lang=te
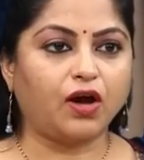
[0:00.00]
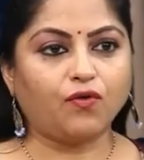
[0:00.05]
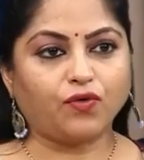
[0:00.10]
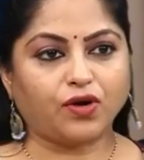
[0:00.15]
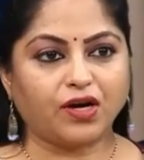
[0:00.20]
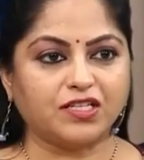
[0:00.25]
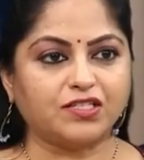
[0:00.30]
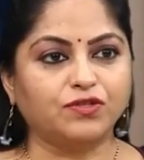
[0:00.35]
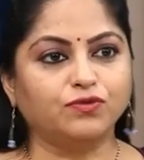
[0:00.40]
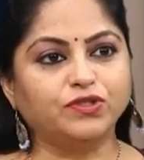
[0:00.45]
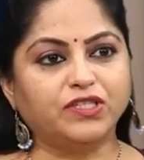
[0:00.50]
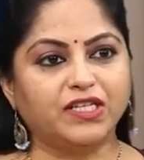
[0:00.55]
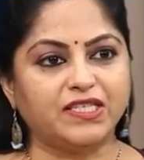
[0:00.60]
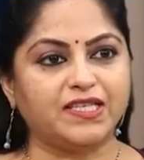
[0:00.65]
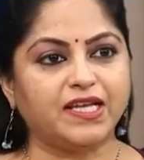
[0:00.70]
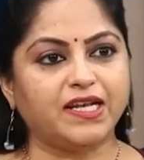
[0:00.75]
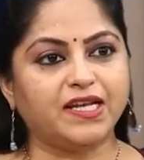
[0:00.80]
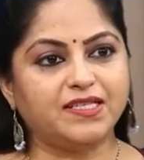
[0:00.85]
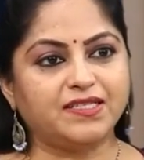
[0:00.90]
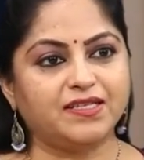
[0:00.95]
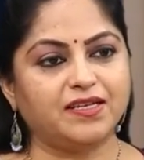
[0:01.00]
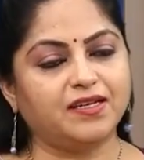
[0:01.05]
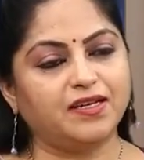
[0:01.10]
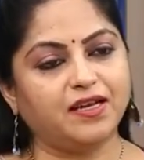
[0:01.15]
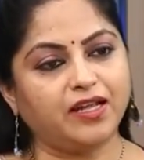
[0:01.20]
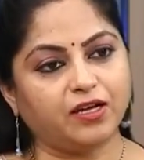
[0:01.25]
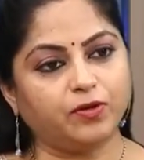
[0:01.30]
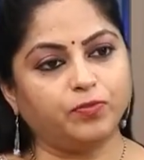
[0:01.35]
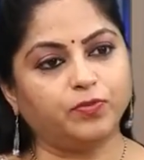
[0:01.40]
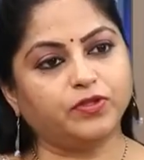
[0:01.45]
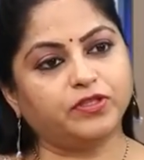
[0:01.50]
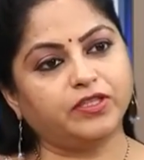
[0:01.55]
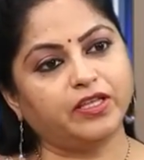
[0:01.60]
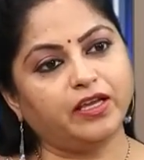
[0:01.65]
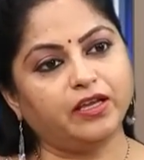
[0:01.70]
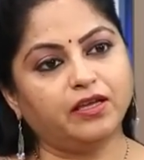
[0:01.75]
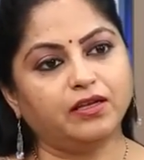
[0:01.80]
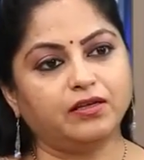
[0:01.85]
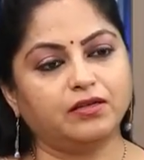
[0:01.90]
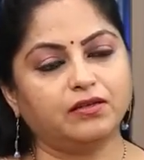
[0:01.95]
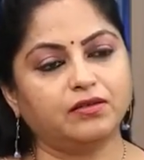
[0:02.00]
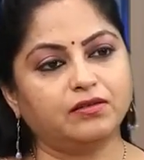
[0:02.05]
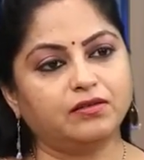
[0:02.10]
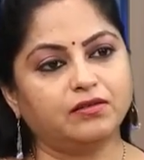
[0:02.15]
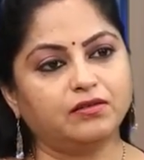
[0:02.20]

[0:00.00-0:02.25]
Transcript: అవకాశం ఉంటే సరే సరే లేకపోతే అవకాశం